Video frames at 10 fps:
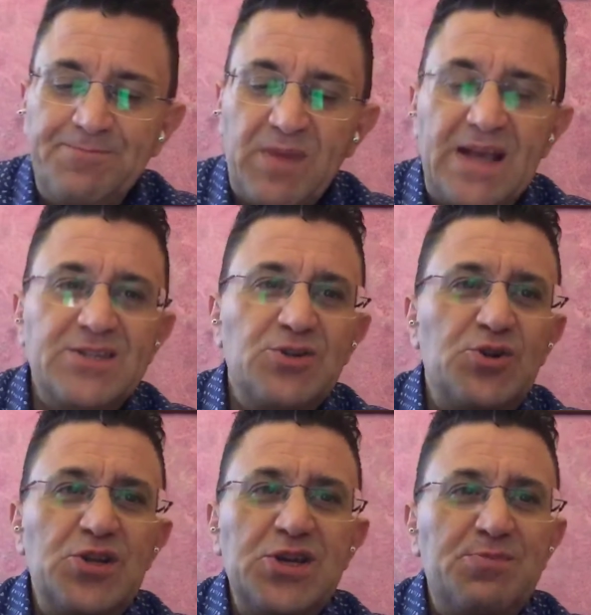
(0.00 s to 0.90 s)
e sono
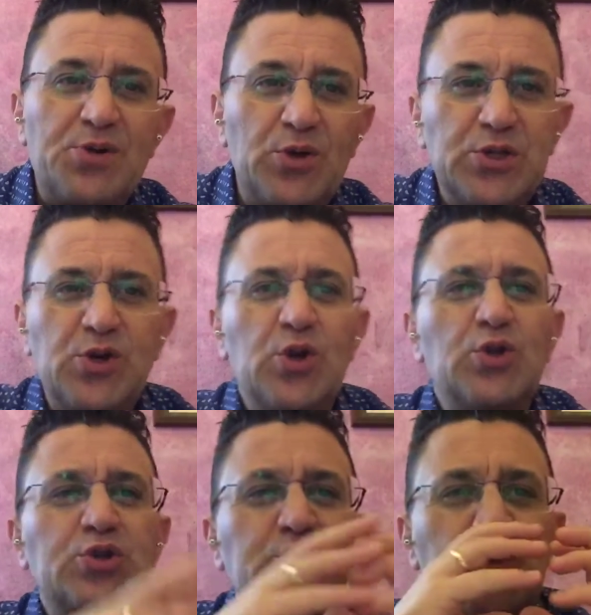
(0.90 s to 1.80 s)
lì pronti con lo
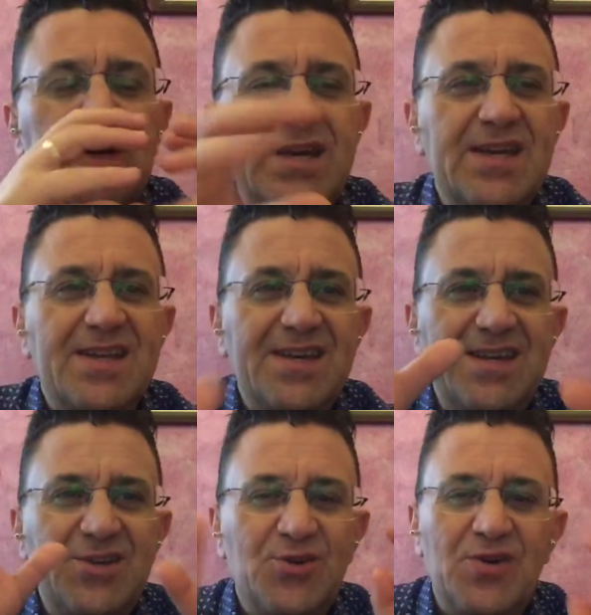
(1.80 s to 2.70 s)

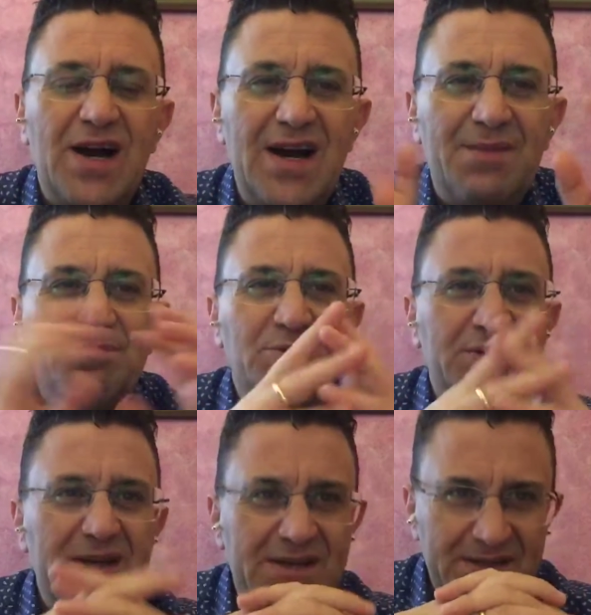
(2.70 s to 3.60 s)
zuccherino a
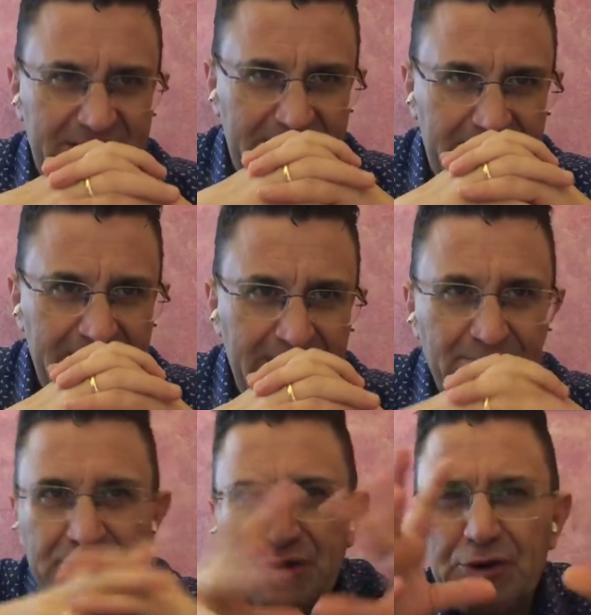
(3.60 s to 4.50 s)
poterti
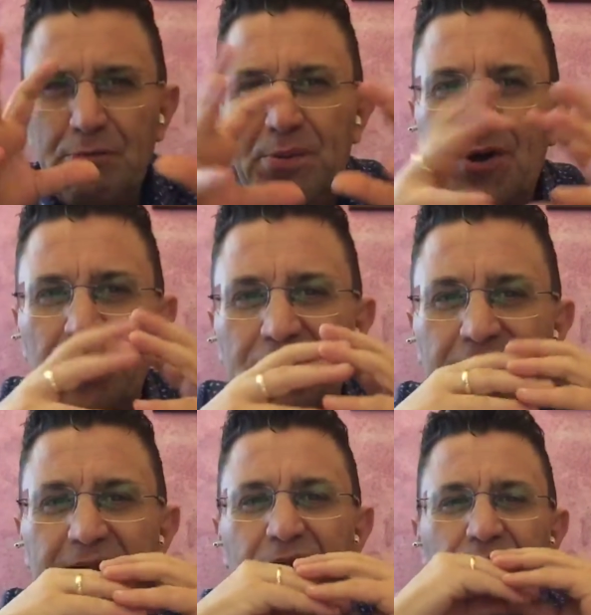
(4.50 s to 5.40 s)

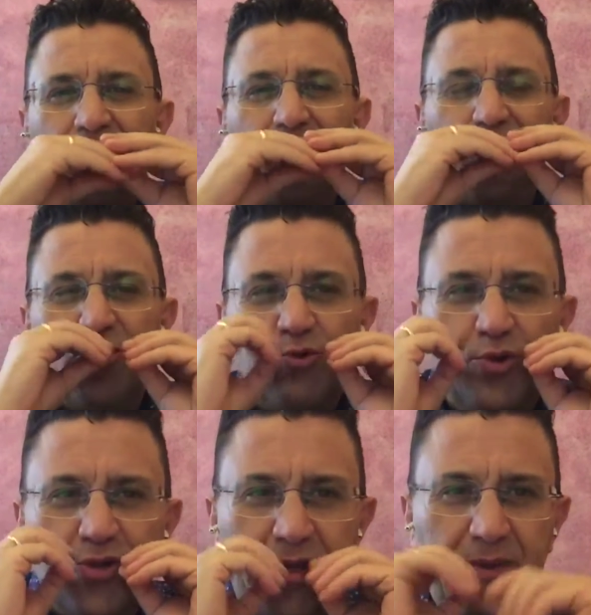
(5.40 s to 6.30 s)
proporre le loro
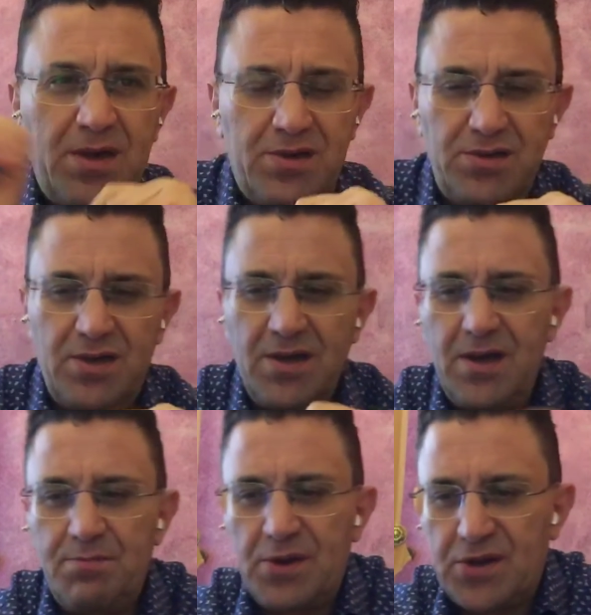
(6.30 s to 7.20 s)
ultime
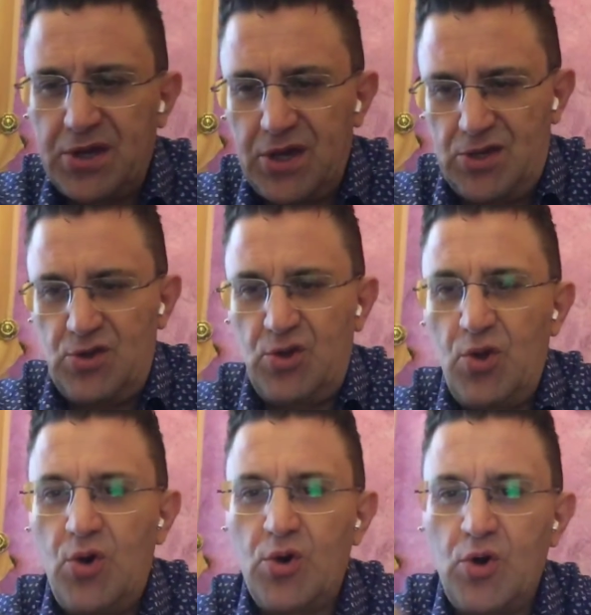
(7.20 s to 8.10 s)
idee perché
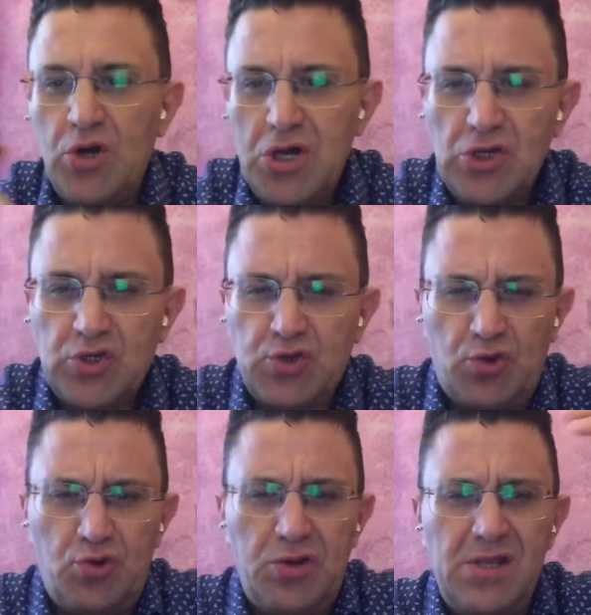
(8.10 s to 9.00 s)
loro
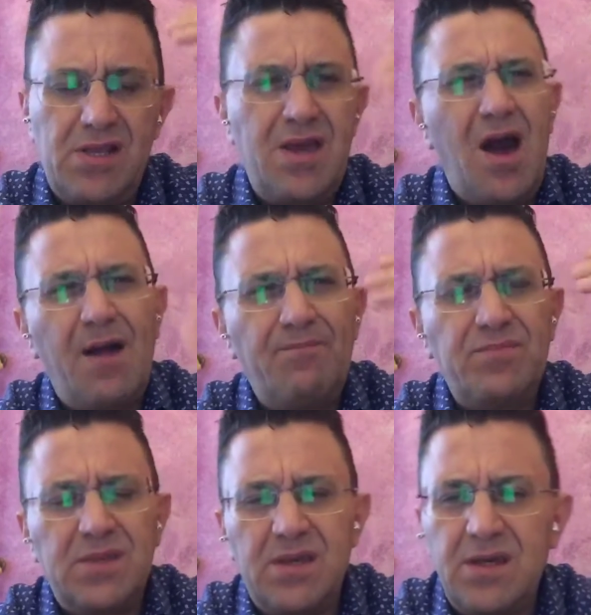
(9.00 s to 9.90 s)
sono negli
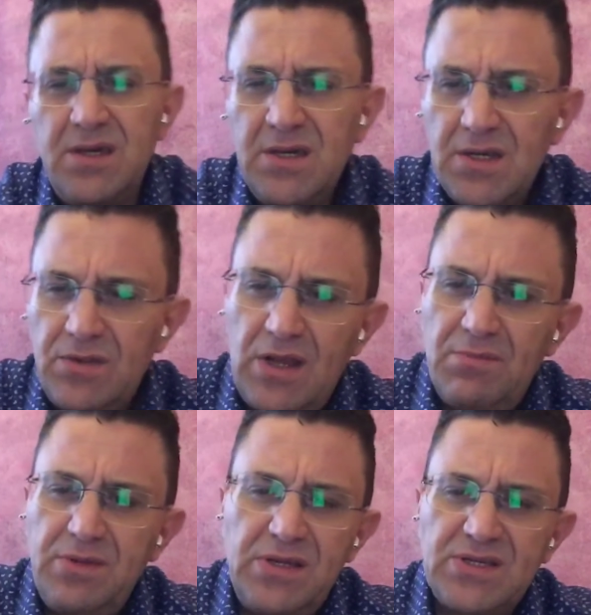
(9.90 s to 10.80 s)
anni nel
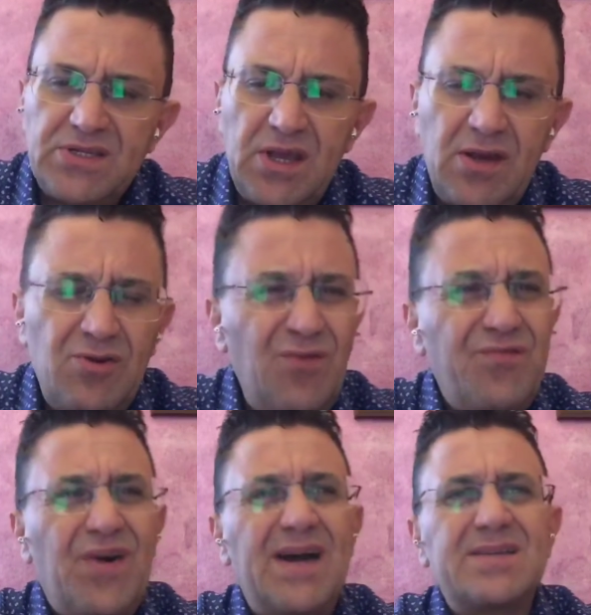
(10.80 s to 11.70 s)
ministero. Non
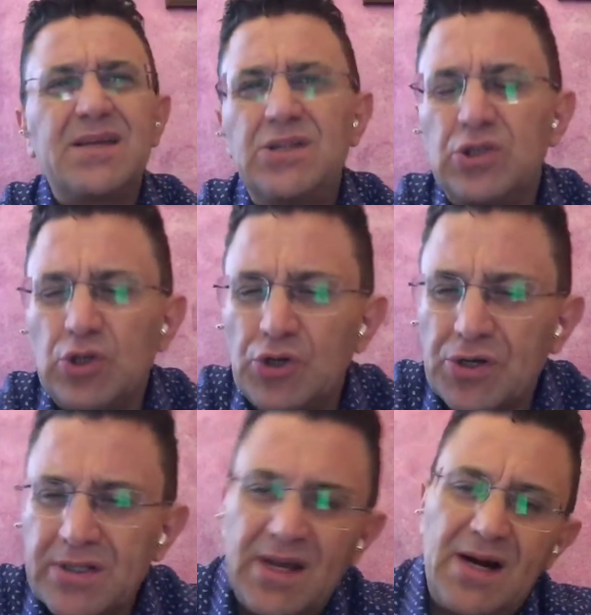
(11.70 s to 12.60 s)
farti
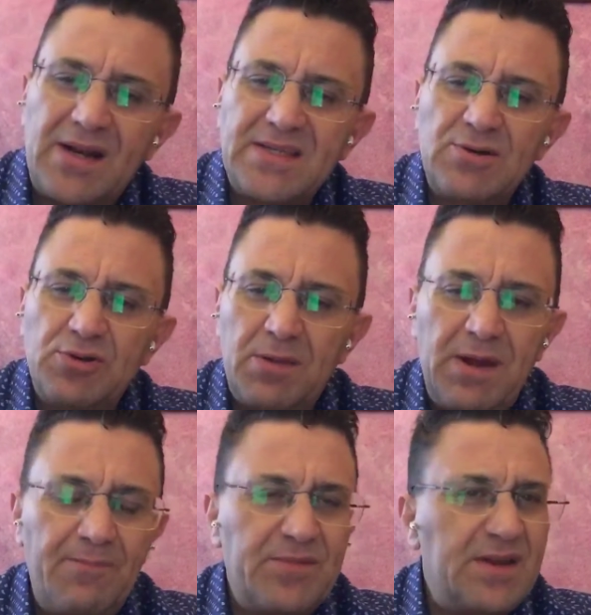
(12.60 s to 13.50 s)
intortare
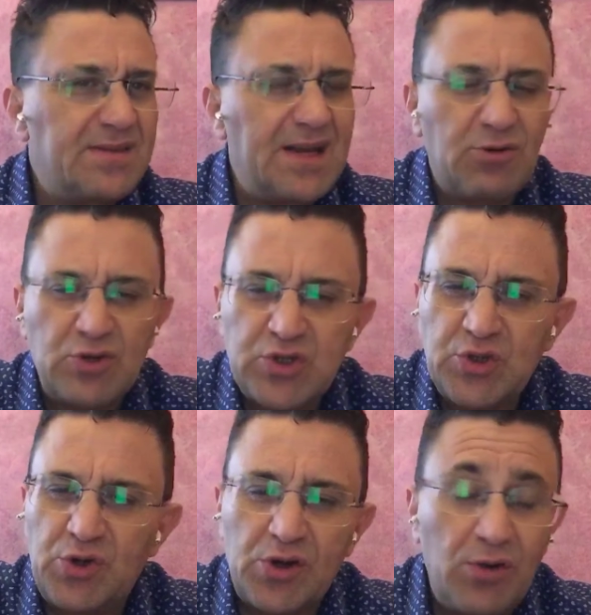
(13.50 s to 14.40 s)
assolutamente da
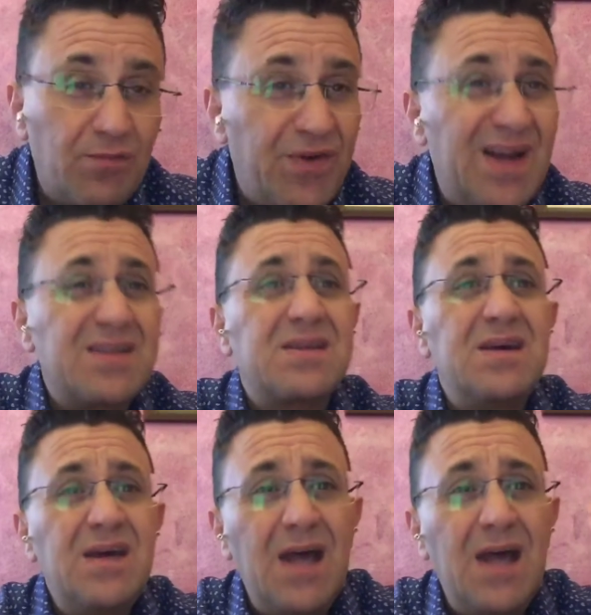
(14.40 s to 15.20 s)
costoro, non farti,